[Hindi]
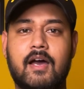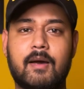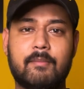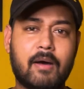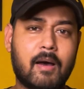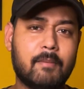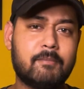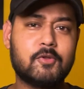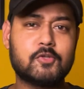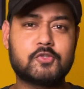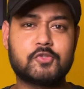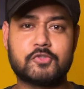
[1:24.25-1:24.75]
अब
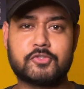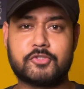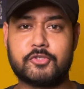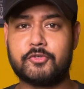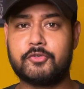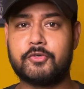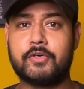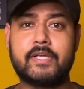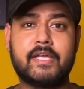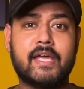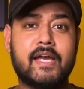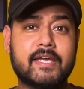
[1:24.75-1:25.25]
आप लोग सोच रहे
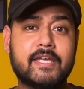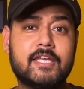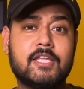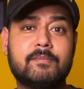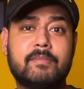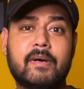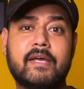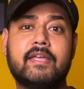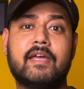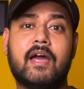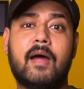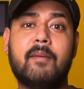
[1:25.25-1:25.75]
हो कि अंकित
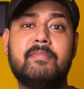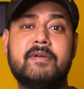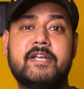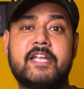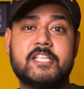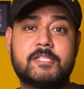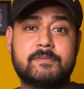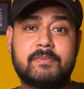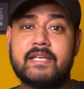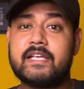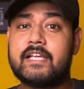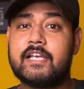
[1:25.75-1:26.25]
भाई हम
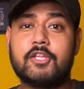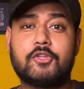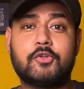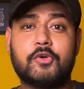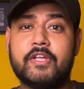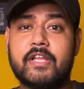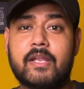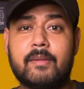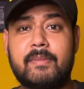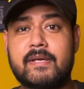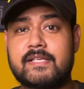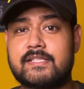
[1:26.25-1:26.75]
डिस्प्ले के लिए थोड़ी
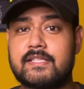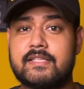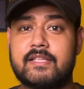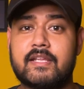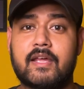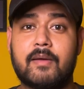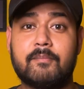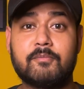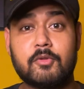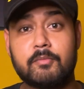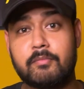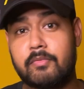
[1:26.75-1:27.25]
ना पैसे दे रहे
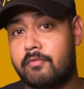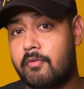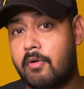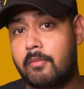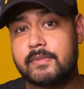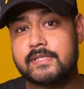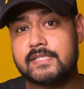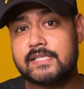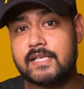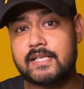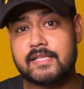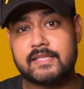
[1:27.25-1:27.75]
हैं हम तो
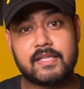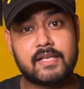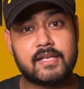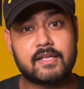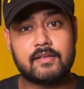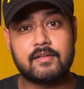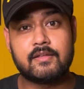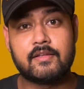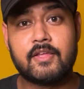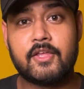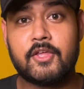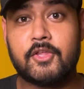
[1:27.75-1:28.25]
परफॉर्मेंस के लिए दे रहे हैं
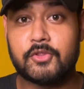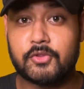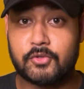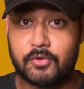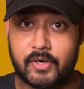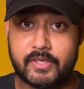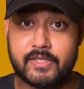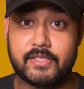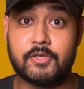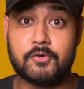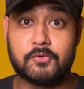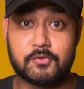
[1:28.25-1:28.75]
तो
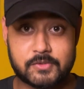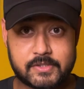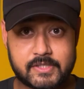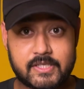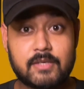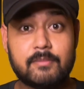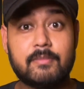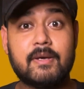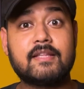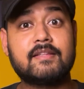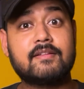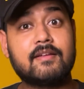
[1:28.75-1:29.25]
आइए उसी की
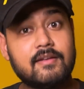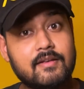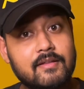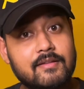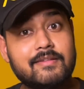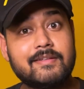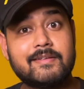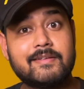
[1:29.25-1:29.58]
बात कर लेते